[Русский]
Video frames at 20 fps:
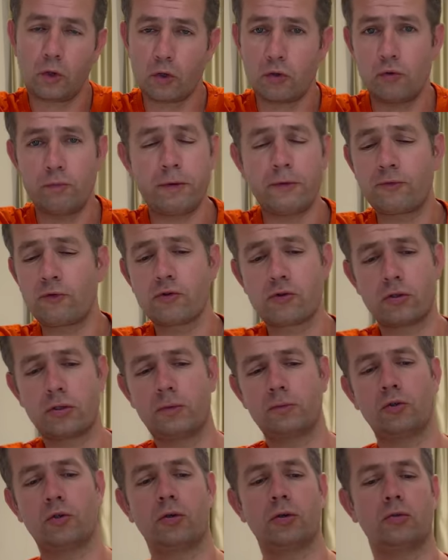Ну, по вкусу
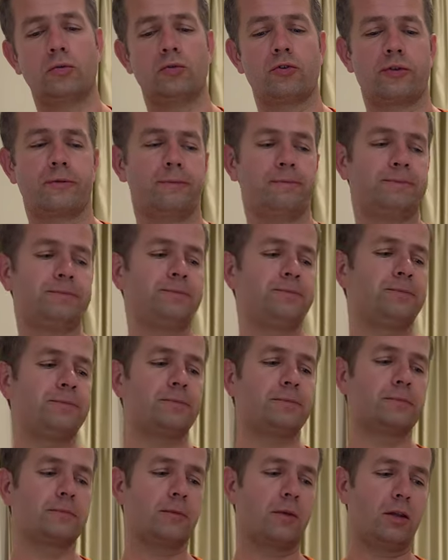намного лучше.
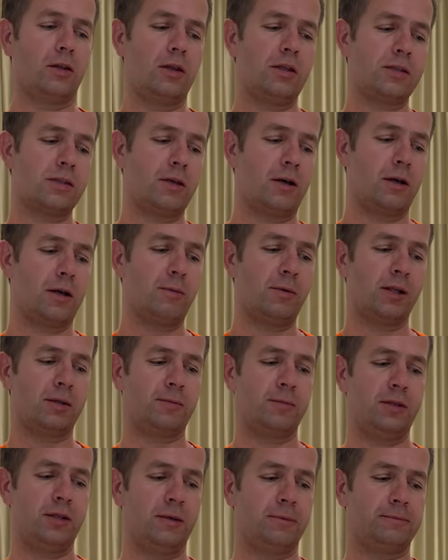Если аромат
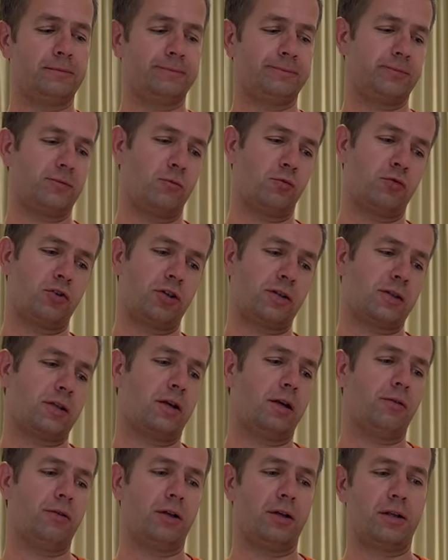мне, ну, честно
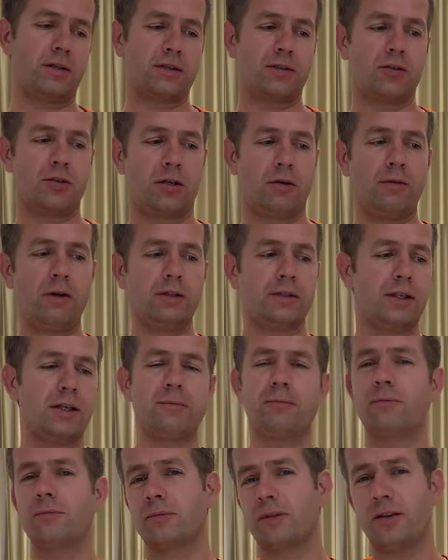говоря, разочаровал, я,
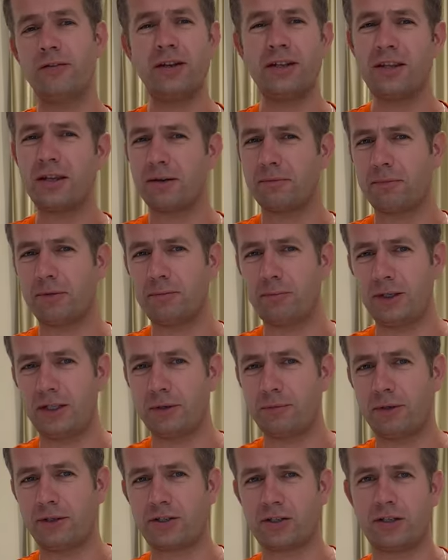наверное, были
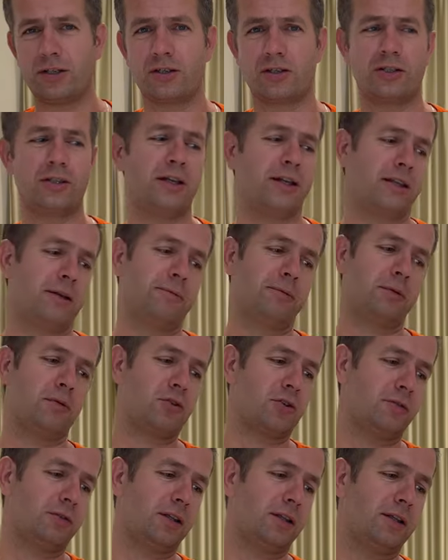большие ожидания, потому
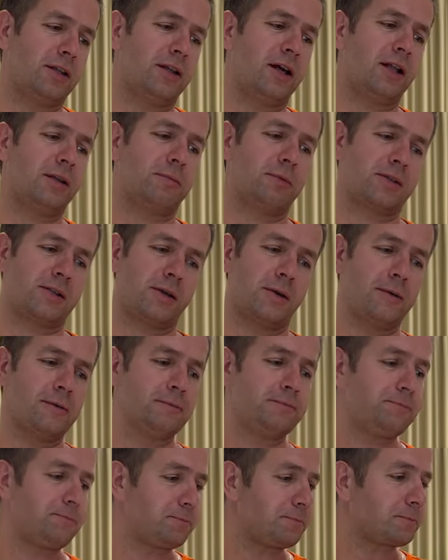что это надпись.
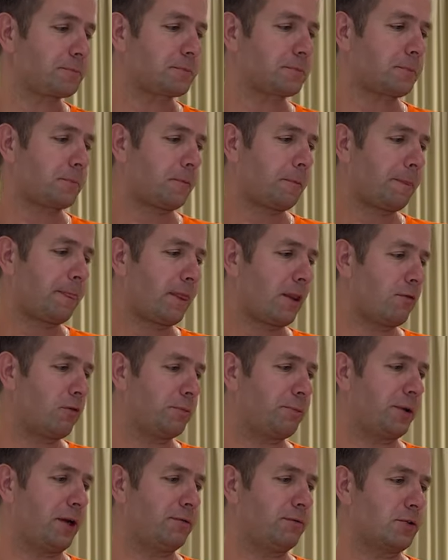
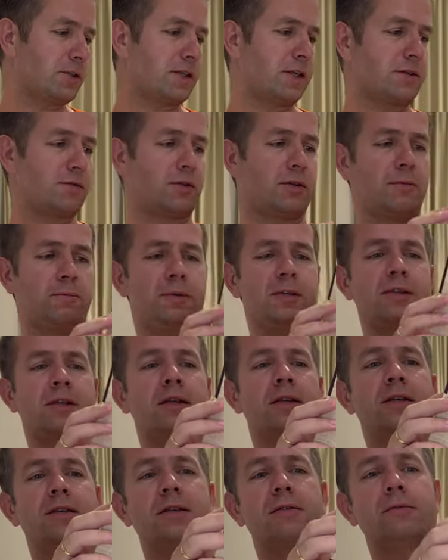Вот прям вот здесь вот
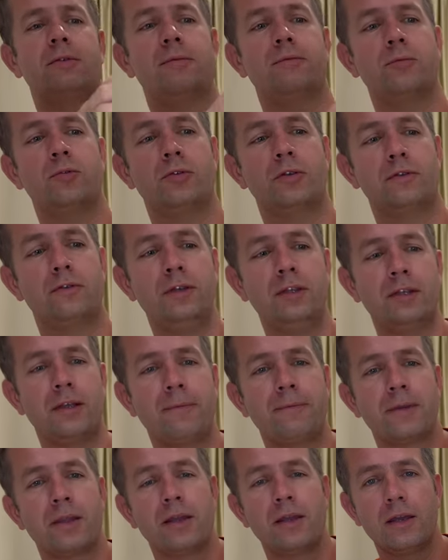написано, если вам будет
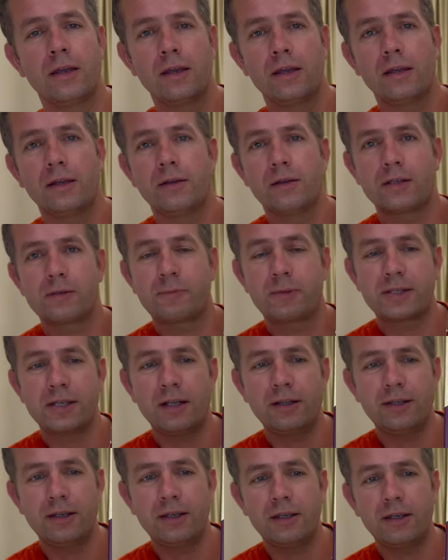видно.
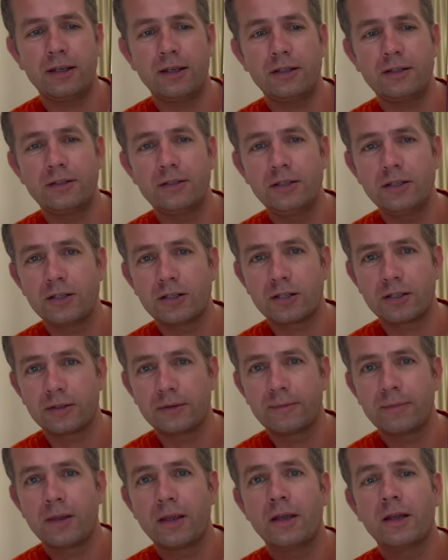Специальный эдишн.
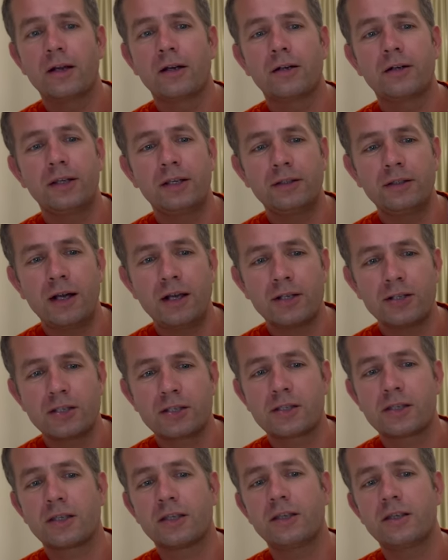Гренаж
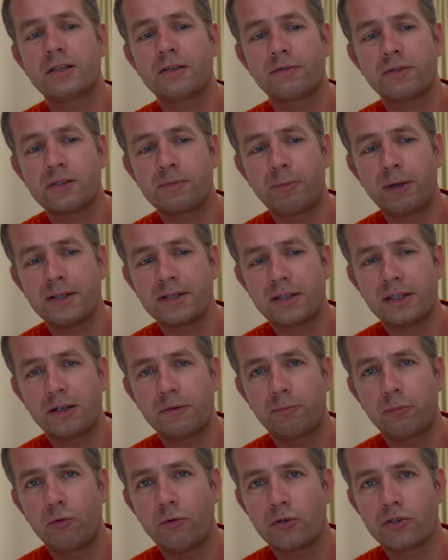из, в испанских
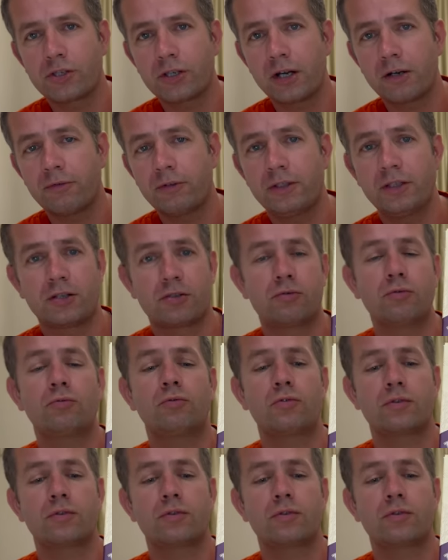бочках выдержит. Ну, то